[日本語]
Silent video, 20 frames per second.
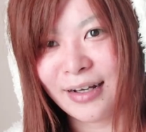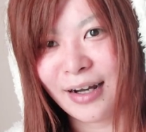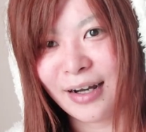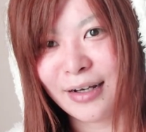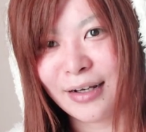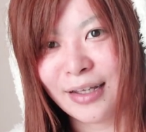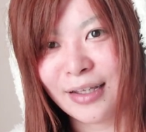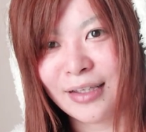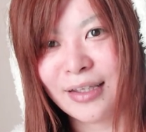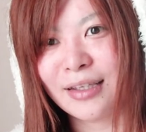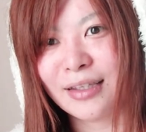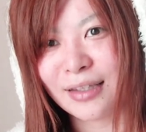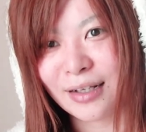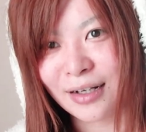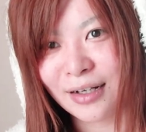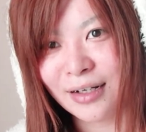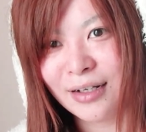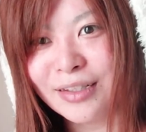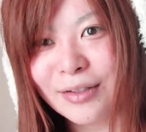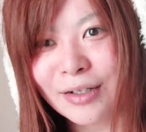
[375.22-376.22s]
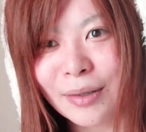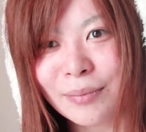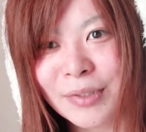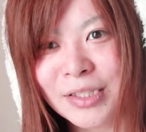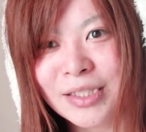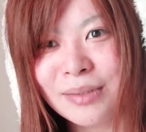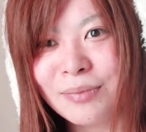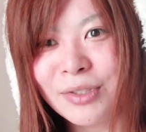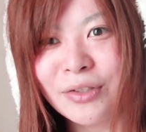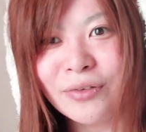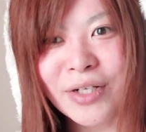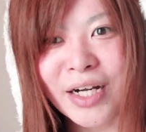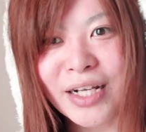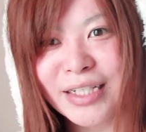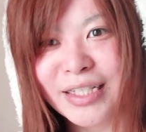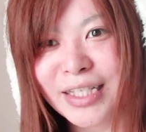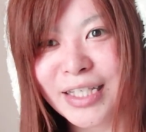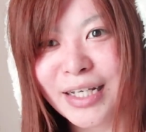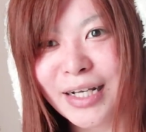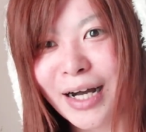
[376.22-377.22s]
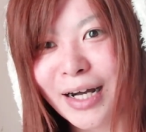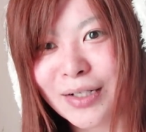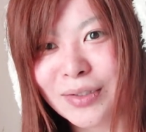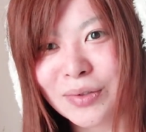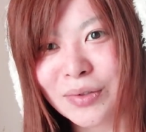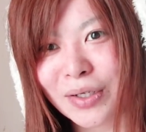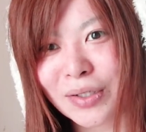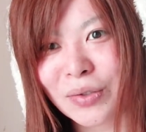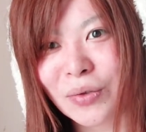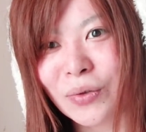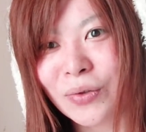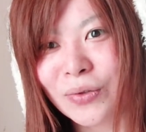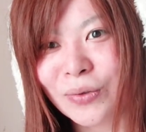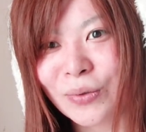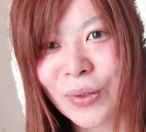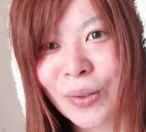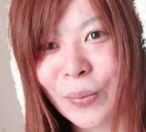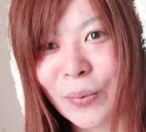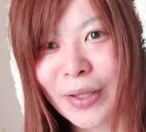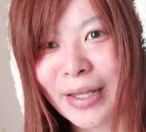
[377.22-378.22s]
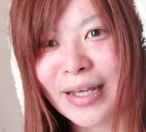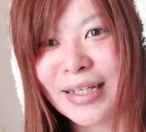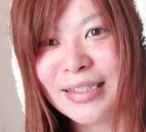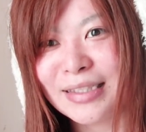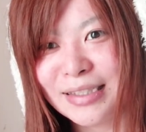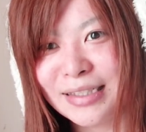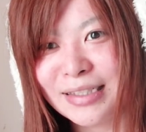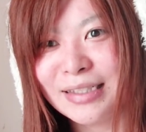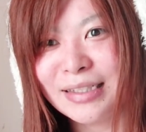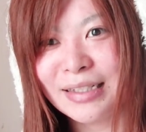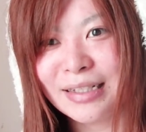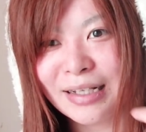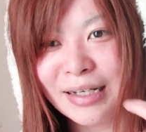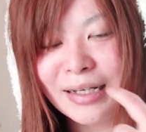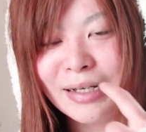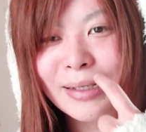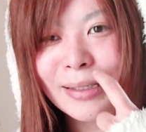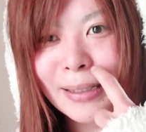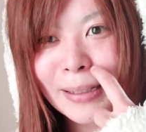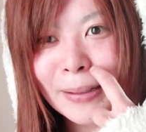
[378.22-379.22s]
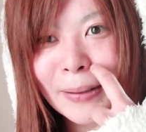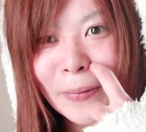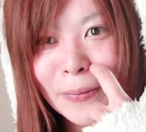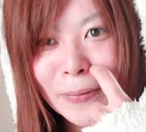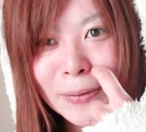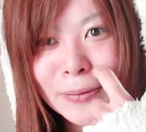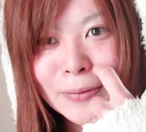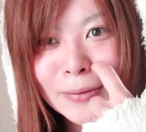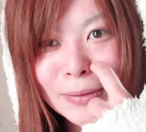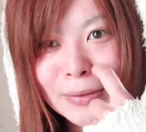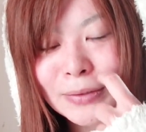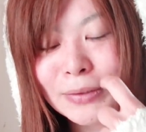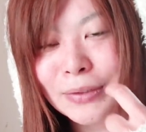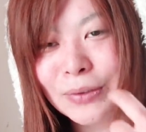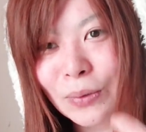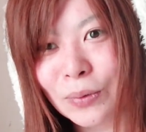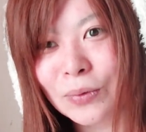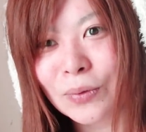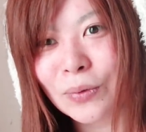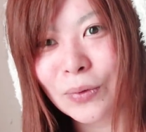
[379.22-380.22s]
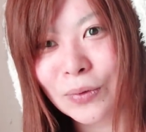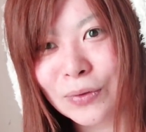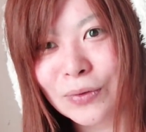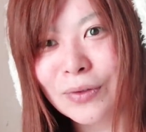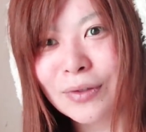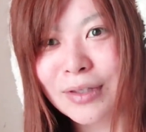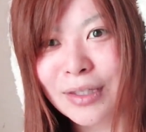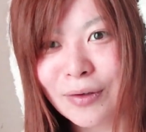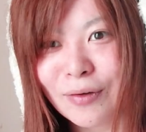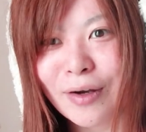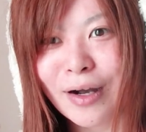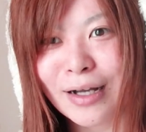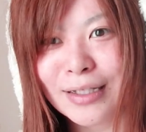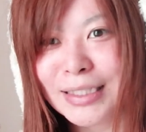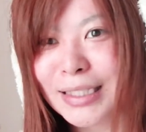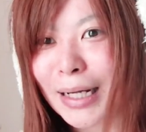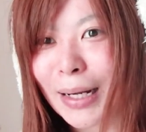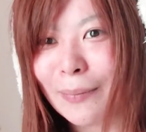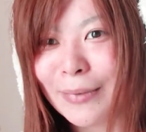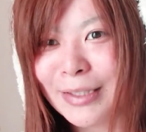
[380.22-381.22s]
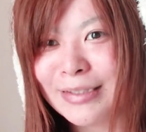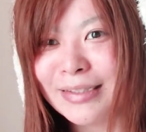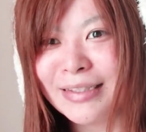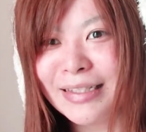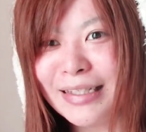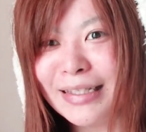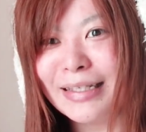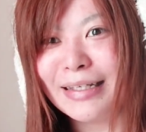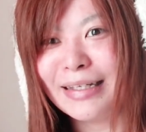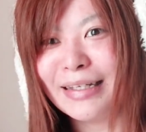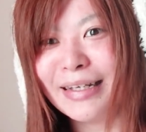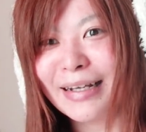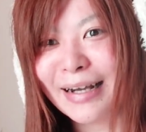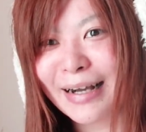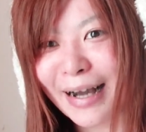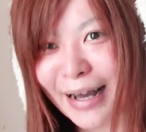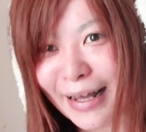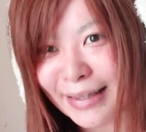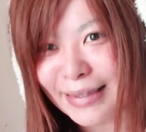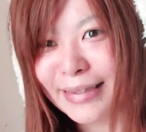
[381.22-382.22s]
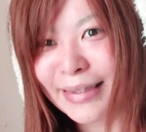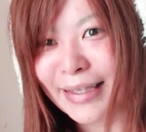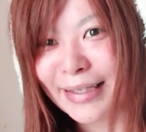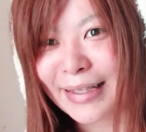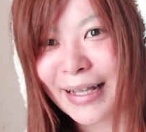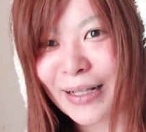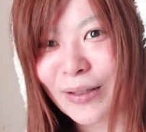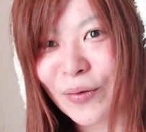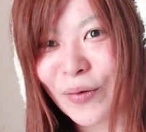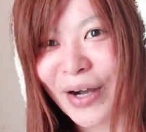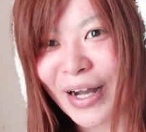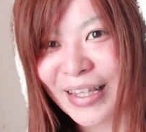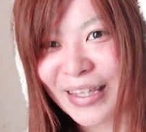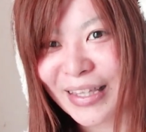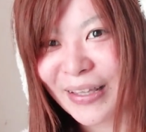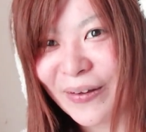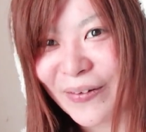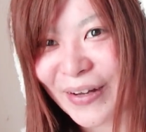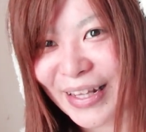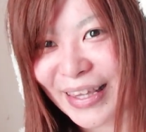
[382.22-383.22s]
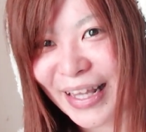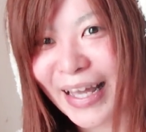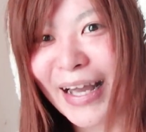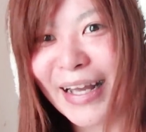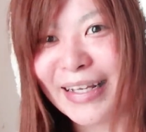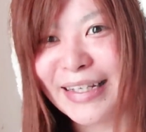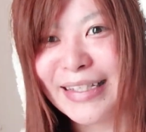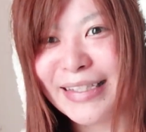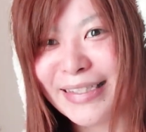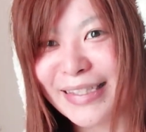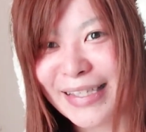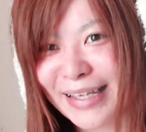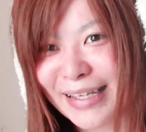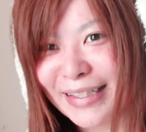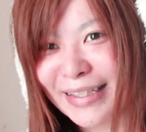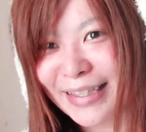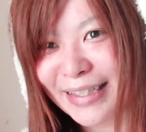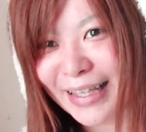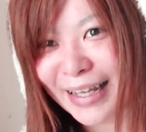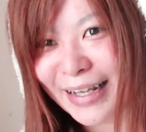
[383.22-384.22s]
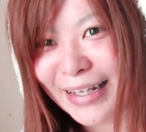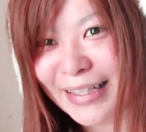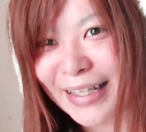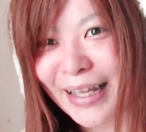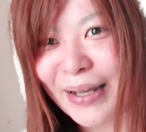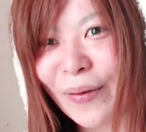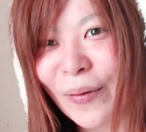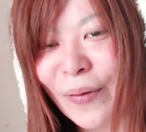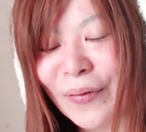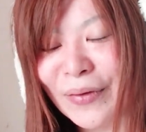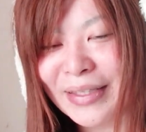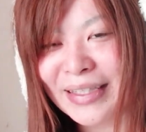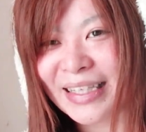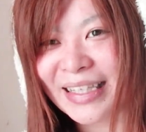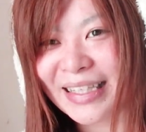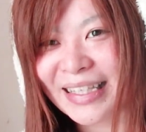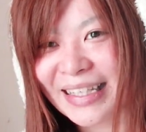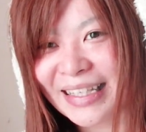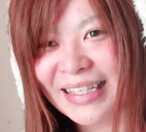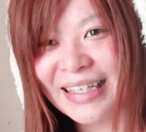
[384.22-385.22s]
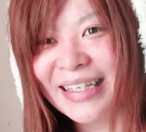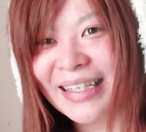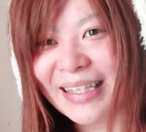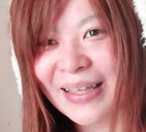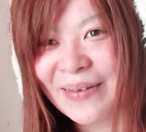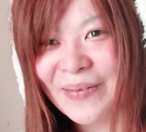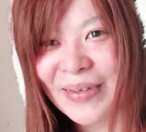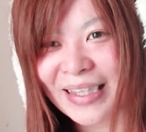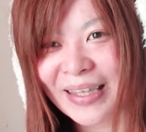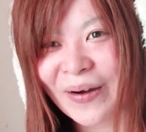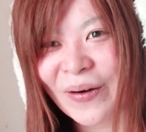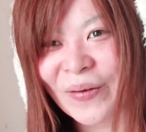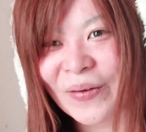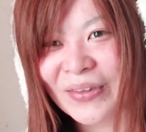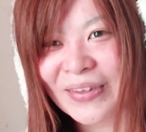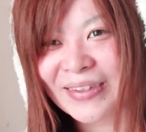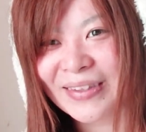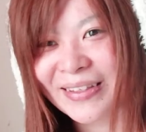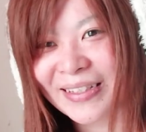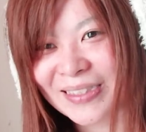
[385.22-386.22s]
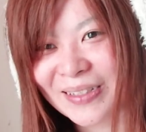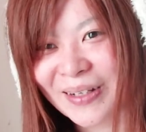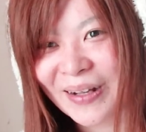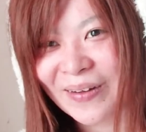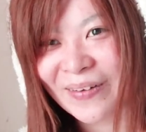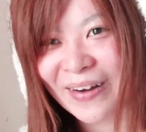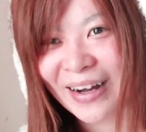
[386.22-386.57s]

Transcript: あげてたなんか別に濃浦に気があるとかそういうのでもないしなんかほんと普通に弟っていう感じだから別に勝ってたとかではない絶対ない本人に聞いてみて本当にそれ